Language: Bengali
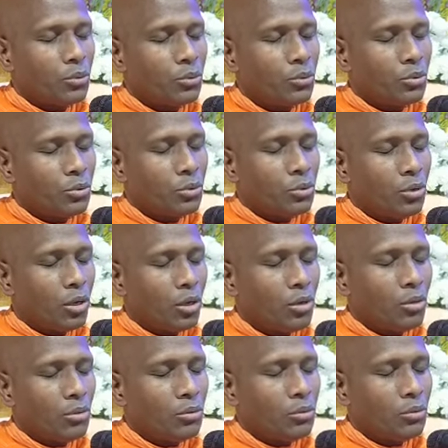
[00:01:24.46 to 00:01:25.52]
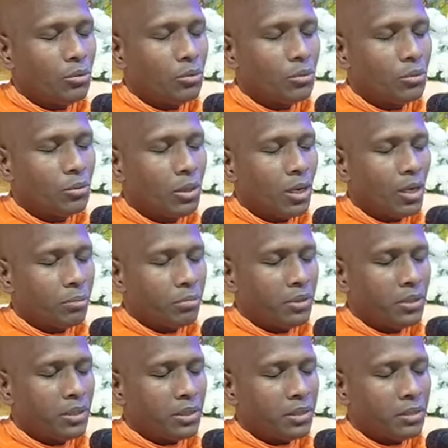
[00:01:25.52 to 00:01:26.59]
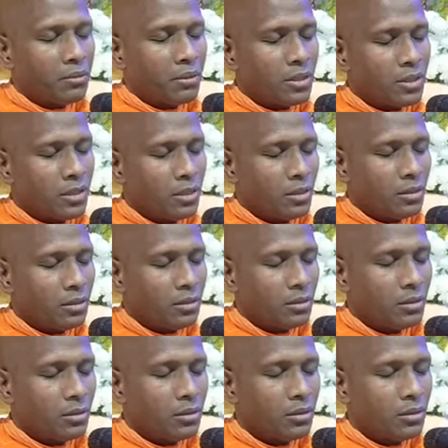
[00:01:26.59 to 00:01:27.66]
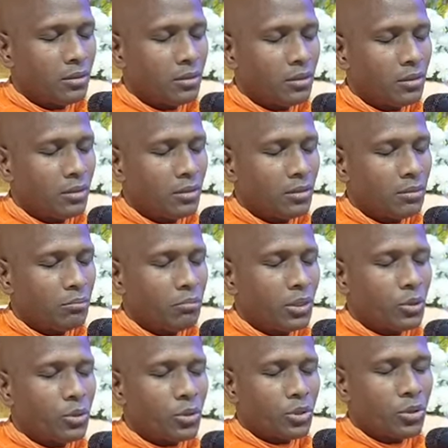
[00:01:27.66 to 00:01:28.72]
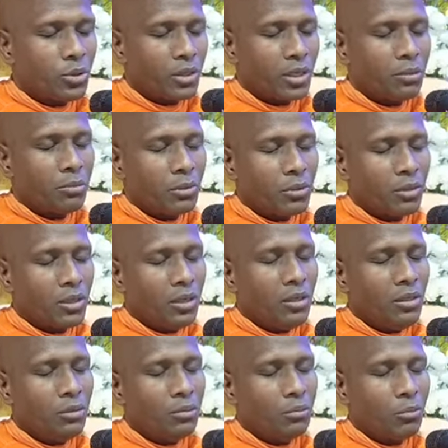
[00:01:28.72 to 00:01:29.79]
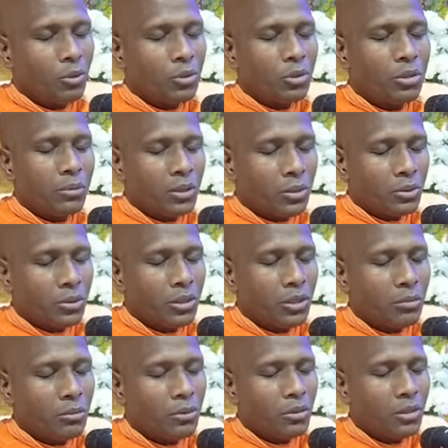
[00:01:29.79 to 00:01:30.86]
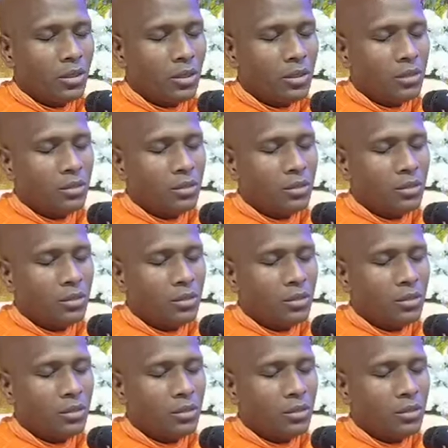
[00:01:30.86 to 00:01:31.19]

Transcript: দুটো দল আপনি দেখতে পাচ্ছেন ভিক্ষু সঙ্গের মধ্যে বৌদ্ধ ভিক্ষুদের মধ্যে